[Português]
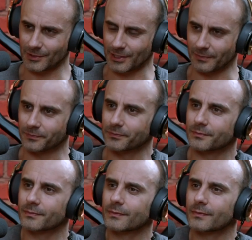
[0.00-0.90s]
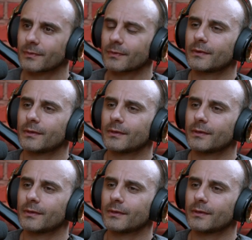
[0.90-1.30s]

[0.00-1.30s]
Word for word: Era, foi sempre fato de treino.